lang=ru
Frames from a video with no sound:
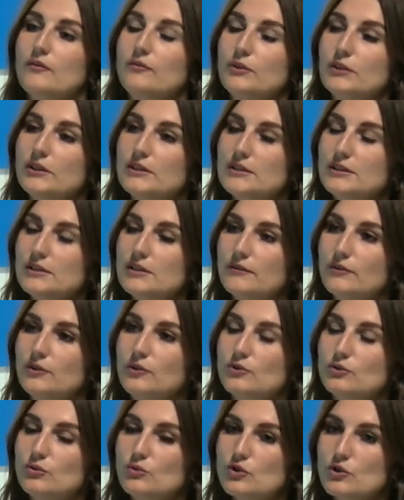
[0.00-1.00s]

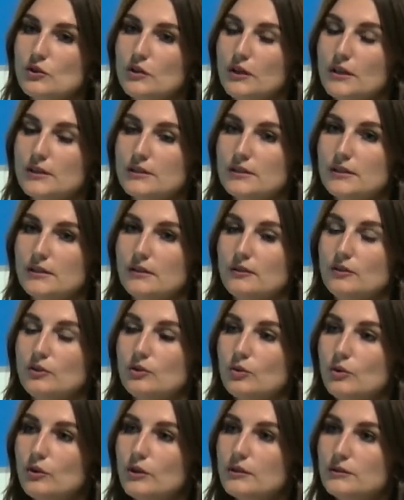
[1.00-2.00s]
финансирование осуществляется не
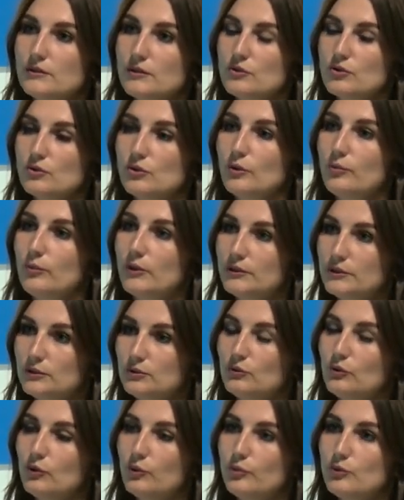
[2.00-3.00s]
только за счет
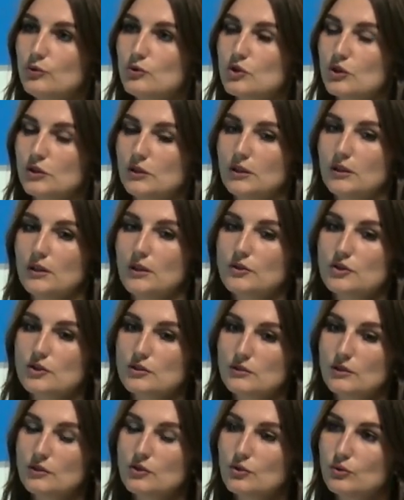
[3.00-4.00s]
областного бюджета, также
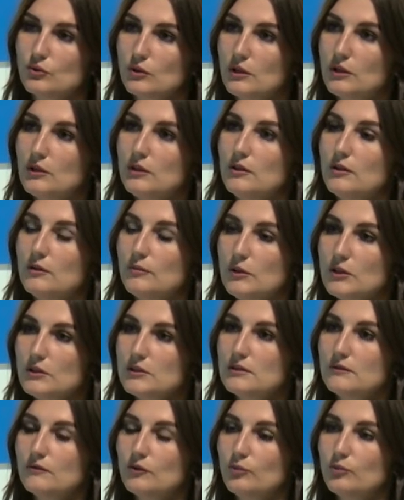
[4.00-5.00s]
за счет и
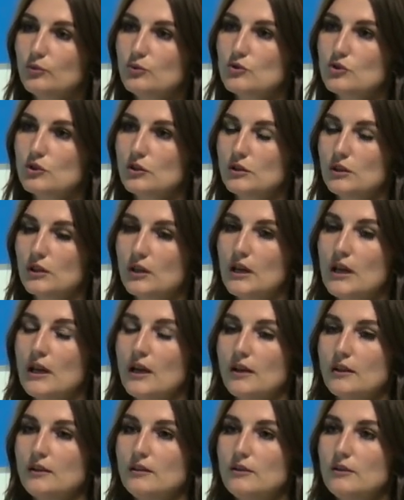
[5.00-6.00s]
местного бюджета.
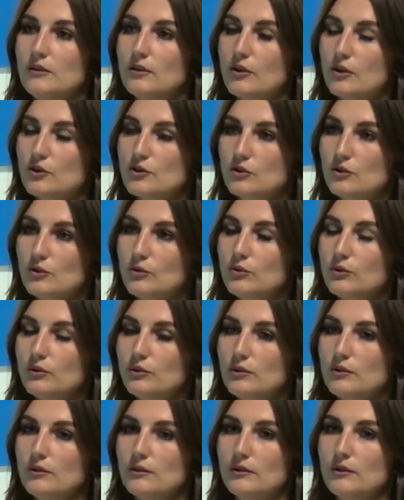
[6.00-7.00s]
И каждый
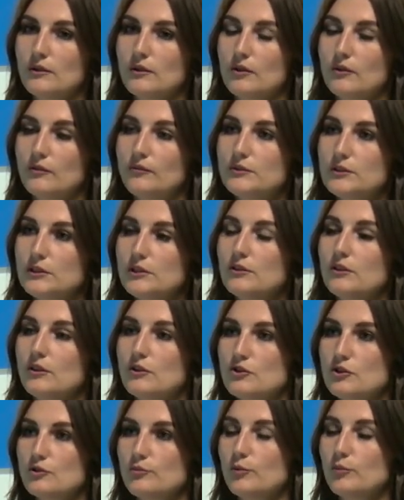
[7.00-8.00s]
год э, все
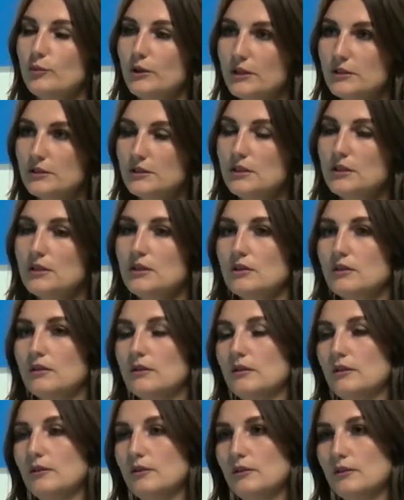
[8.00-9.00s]
наши библиотеки,
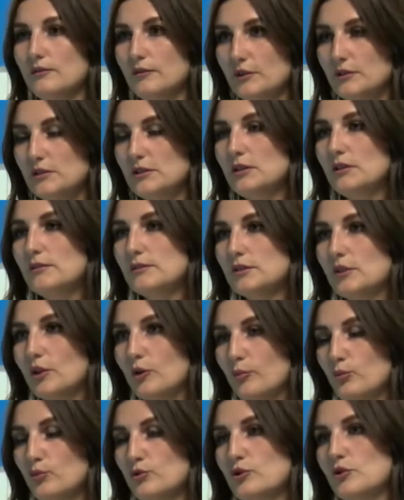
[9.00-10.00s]

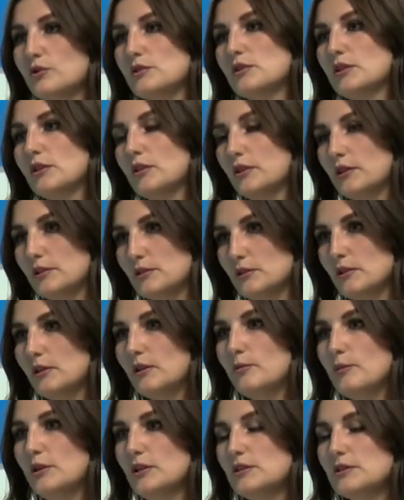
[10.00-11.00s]
Ивантеевская, Пушкинская,
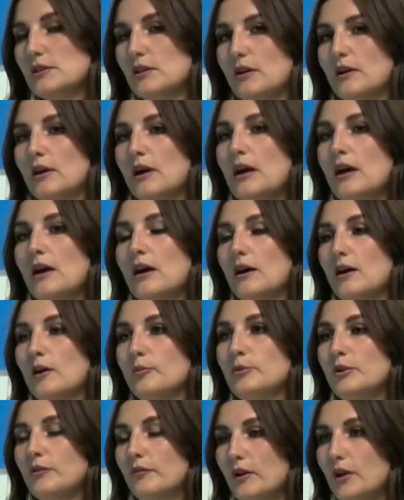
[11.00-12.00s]
Красноармейская,
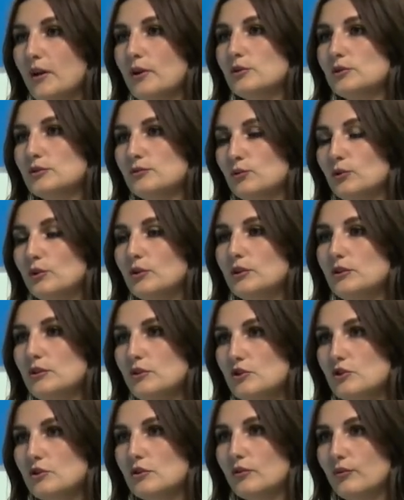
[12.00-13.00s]
обновляют свой
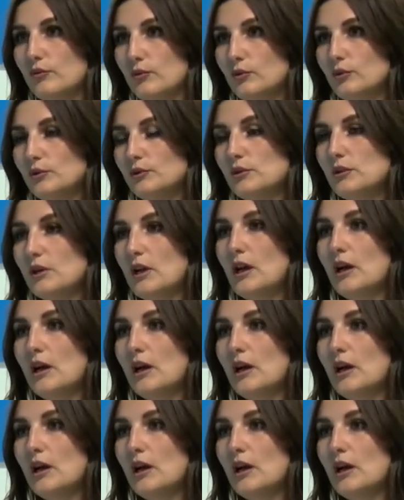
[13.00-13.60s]
книжный фонд.